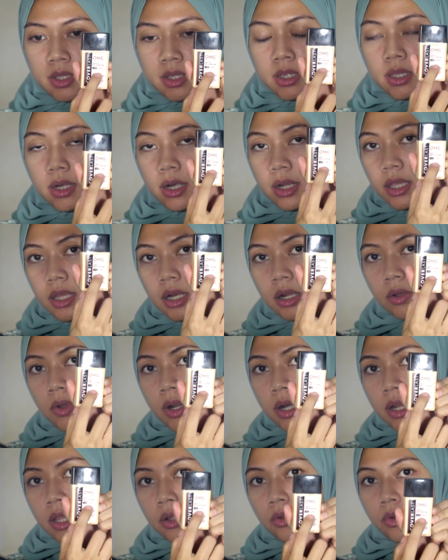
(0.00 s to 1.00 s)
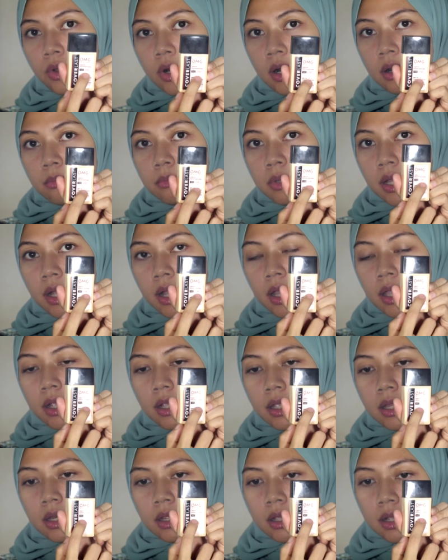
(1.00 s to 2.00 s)
kira-kira warnanya kurang lebih
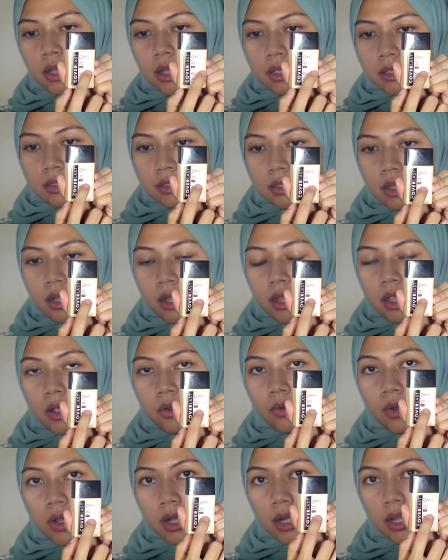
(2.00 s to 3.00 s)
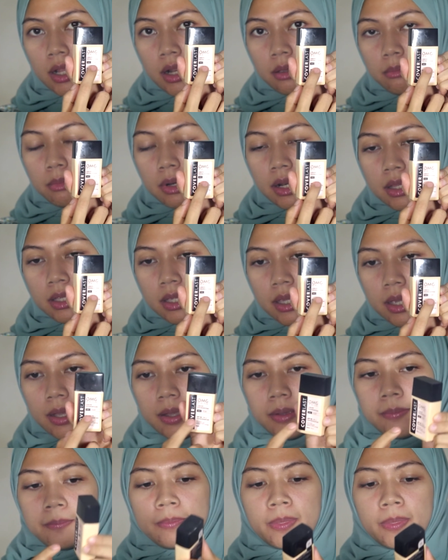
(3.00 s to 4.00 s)
kayak gini guys kayak warna labelnya